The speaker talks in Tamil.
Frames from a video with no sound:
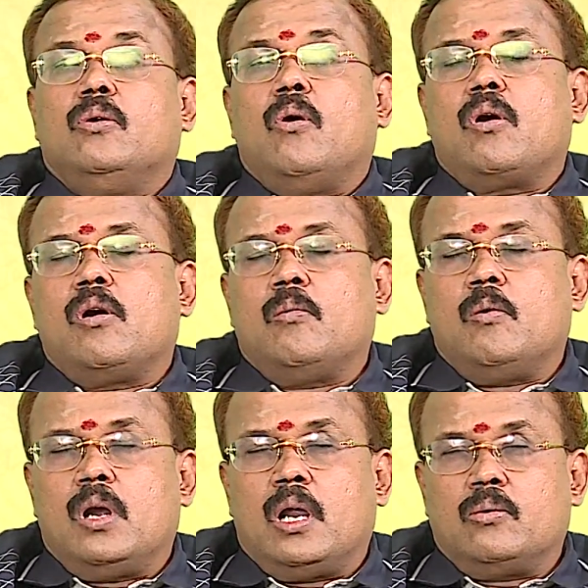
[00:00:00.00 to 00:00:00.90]
யோகம்
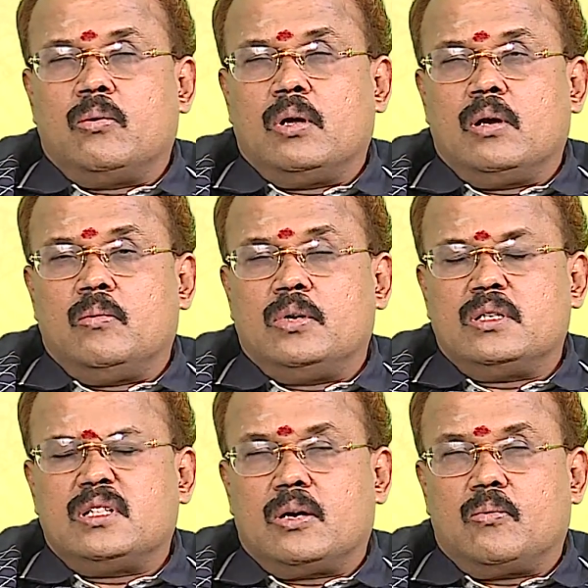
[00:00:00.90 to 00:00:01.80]
உங்கள் அனுகூலங்களும் ஒன்று
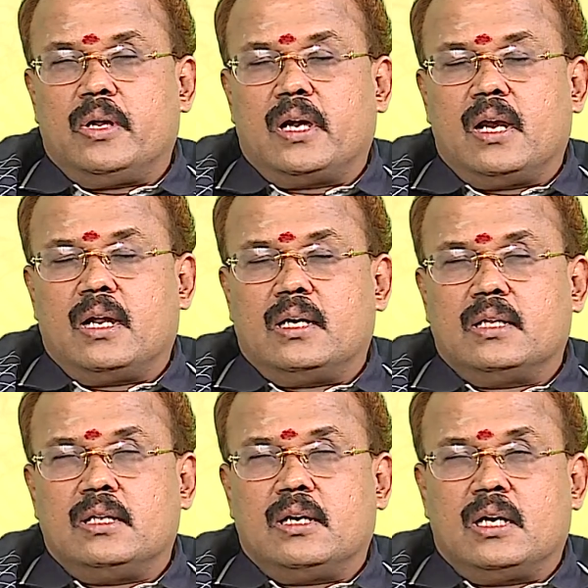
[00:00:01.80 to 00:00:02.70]
சேரக்கூடிய
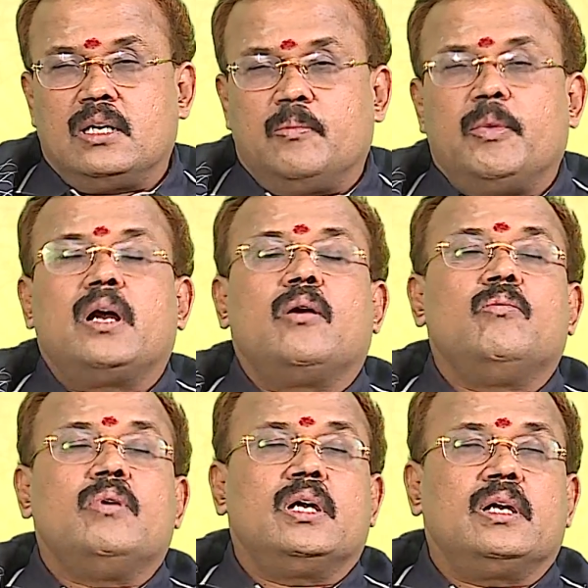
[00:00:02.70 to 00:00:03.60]
காலகட்டத்தில் கண்டிப்பாக
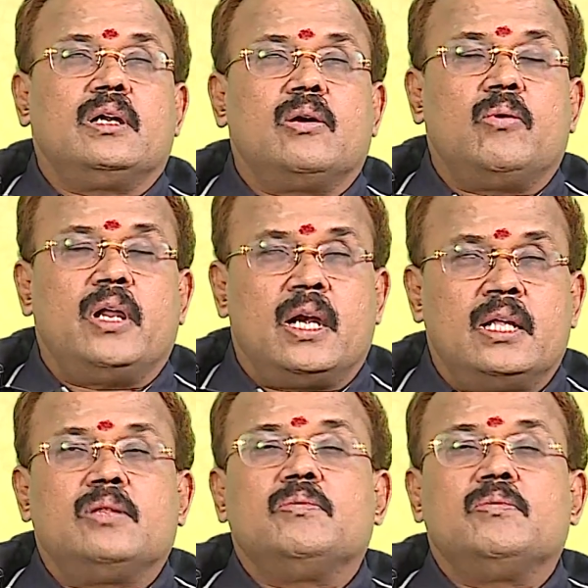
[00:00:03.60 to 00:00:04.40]
உங்களுக்கு இருக்கக்கூடிய அனைத்து